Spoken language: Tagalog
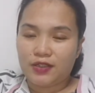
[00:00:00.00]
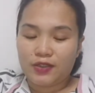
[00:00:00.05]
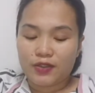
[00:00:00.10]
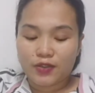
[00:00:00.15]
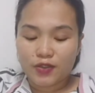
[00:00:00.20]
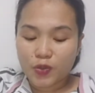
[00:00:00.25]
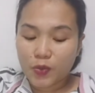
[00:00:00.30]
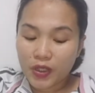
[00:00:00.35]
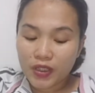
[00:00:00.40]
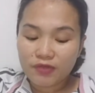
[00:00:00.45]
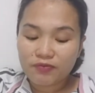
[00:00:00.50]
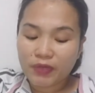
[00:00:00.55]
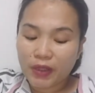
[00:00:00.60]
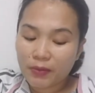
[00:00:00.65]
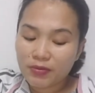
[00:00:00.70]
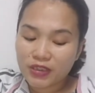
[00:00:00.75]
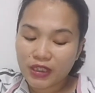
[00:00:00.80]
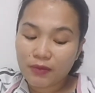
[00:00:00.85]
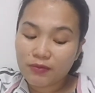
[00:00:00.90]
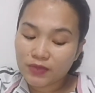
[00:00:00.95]
So 15
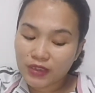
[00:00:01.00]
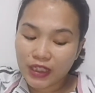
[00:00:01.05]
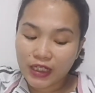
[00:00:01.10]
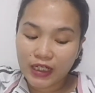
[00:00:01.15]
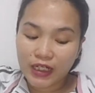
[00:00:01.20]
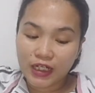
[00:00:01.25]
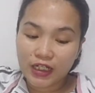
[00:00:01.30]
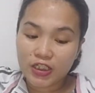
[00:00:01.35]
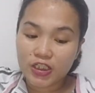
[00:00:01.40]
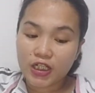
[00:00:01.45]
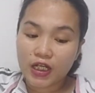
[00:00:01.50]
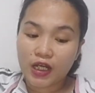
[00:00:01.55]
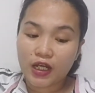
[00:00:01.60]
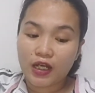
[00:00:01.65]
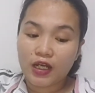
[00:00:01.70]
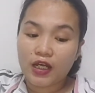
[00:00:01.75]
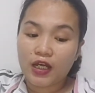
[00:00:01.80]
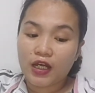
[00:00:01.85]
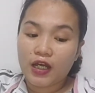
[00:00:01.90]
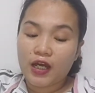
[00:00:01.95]
something lang siya.
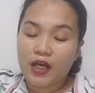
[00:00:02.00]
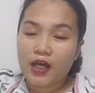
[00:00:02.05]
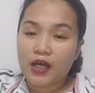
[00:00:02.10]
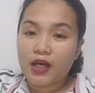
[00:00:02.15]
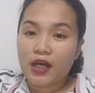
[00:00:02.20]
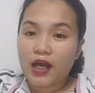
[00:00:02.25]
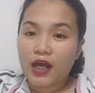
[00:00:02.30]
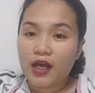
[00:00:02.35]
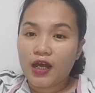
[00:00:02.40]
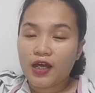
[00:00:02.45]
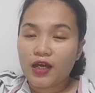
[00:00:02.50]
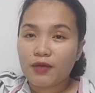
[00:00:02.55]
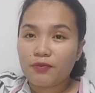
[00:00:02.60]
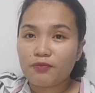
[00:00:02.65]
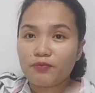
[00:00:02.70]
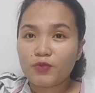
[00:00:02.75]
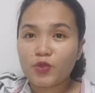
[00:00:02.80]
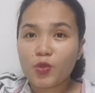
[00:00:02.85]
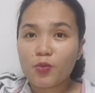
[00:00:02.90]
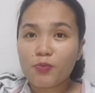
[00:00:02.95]
Uh, ah,
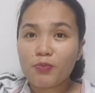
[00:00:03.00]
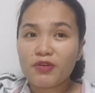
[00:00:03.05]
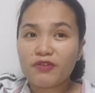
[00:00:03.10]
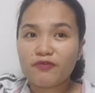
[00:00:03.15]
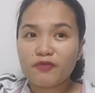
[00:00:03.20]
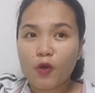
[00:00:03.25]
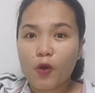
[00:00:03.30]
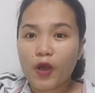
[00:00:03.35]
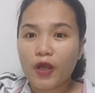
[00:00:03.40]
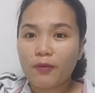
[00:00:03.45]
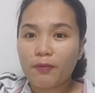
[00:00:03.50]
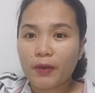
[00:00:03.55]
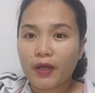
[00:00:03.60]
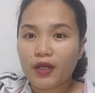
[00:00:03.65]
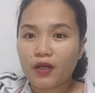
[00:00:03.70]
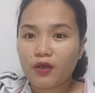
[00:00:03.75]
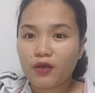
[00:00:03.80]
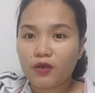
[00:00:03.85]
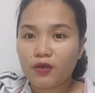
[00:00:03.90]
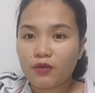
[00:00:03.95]
noong before,
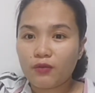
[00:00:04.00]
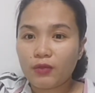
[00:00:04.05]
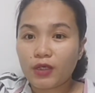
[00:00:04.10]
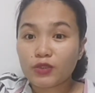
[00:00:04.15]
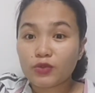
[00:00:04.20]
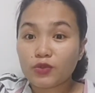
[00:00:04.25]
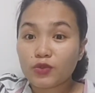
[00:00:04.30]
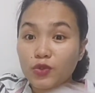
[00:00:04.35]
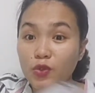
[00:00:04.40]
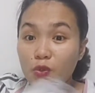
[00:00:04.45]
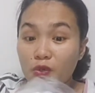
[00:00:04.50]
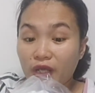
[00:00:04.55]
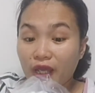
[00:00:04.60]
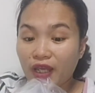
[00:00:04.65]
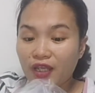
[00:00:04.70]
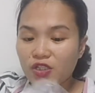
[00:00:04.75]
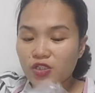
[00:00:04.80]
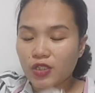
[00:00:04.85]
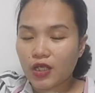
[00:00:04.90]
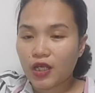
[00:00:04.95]
parang magtutok
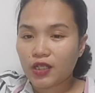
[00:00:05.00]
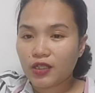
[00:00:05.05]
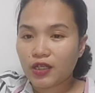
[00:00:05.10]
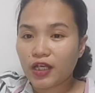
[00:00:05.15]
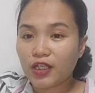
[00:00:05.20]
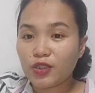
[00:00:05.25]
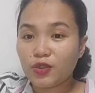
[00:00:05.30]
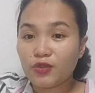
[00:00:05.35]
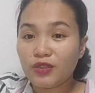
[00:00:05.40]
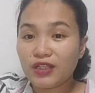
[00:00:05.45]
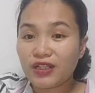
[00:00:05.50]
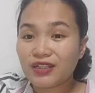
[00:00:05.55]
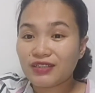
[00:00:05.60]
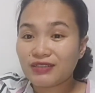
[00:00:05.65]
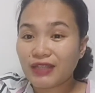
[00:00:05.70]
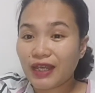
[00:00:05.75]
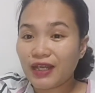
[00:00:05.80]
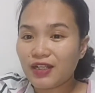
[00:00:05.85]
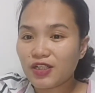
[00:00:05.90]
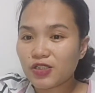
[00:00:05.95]
siya. Ngayon,
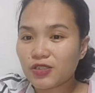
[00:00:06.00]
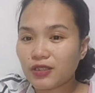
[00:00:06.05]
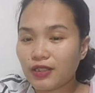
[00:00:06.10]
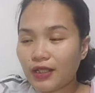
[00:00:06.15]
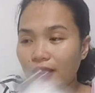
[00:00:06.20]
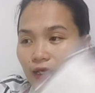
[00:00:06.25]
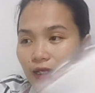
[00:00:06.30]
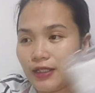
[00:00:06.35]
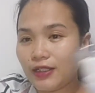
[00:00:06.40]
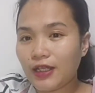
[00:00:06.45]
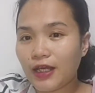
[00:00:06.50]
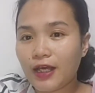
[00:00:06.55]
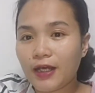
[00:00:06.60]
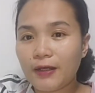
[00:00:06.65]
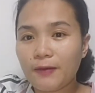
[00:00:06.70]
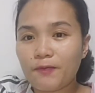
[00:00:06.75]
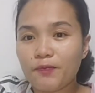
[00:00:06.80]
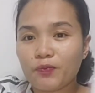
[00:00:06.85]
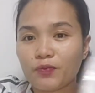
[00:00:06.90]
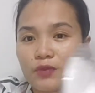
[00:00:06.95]
nag-sale sila ng
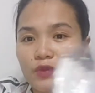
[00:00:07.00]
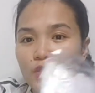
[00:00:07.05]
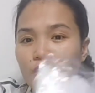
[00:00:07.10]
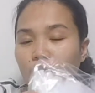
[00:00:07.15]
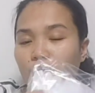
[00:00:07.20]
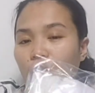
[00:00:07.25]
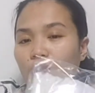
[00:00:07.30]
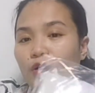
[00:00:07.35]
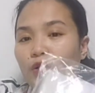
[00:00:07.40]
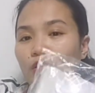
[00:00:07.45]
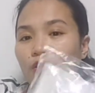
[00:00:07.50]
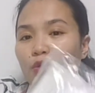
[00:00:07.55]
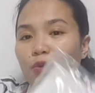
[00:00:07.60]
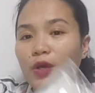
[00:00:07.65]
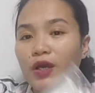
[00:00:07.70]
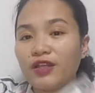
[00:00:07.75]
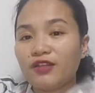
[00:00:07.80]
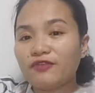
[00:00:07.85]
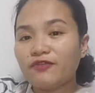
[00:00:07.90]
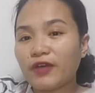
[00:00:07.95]

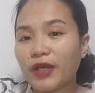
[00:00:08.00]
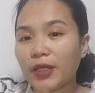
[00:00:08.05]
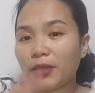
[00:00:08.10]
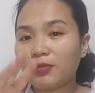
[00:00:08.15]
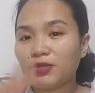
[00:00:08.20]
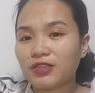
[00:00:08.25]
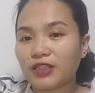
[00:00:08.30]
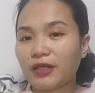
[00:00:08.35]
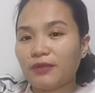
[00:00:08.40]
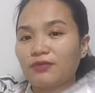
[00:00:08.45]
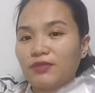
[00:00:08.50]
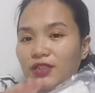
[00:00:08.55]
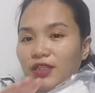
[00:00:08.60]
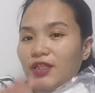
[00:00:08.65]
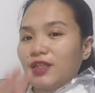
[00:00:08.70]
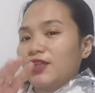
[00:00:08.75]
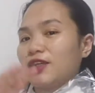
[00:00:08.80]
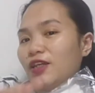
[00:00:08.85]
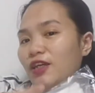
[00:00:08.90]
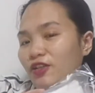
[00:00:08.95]
1.5
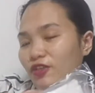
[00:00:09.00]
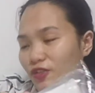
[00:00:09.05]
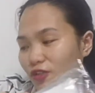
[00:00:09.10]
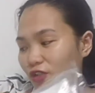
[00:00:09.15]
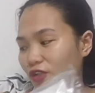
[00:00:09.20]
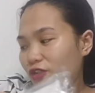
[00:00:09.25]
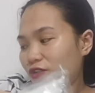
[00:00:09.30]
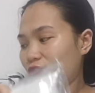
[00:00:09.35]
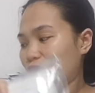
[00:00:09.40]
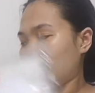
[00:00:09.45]
something, ganon.